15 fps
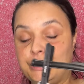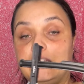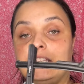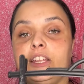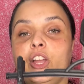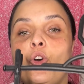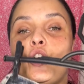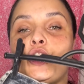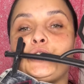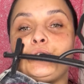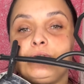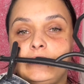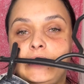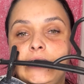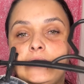38,
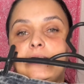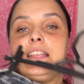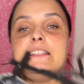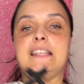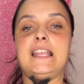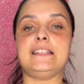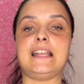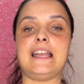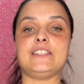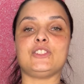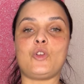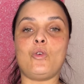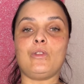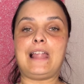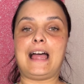36 reais
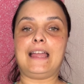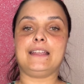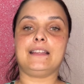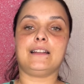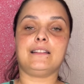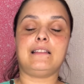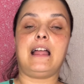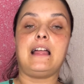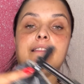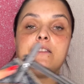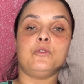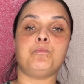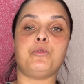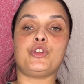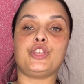com lycra, tá?
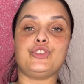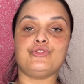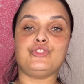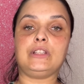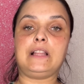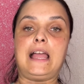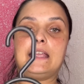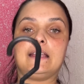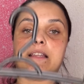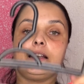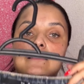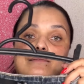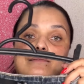Tem um pouquinho de lycra.